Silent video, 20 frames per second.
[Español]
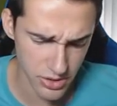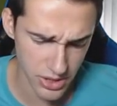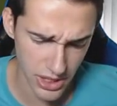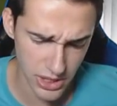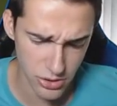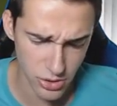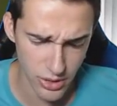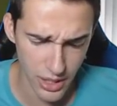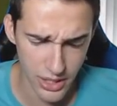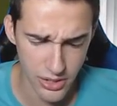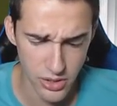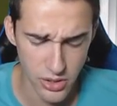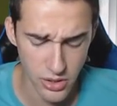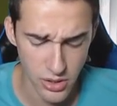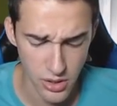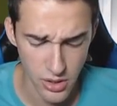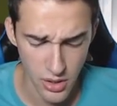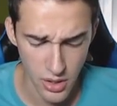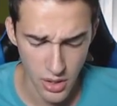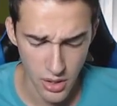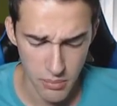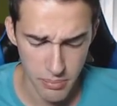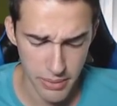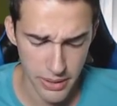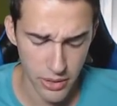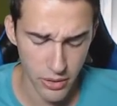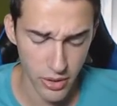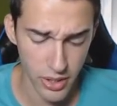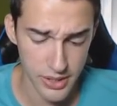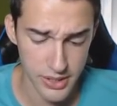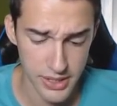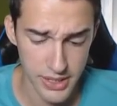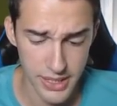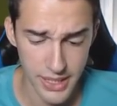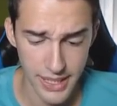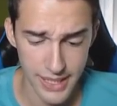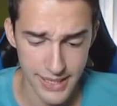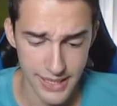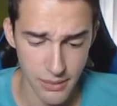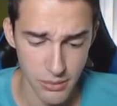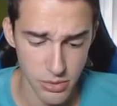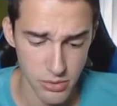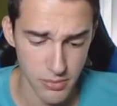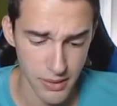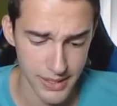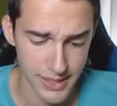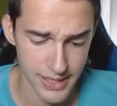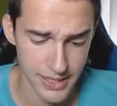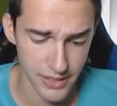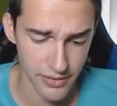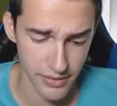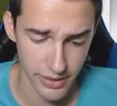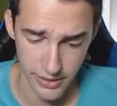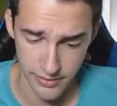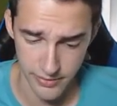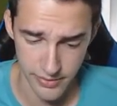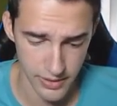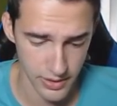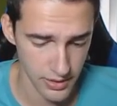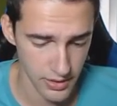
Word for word: Nos ha hecho daño, pero aún así estamos bastante bien.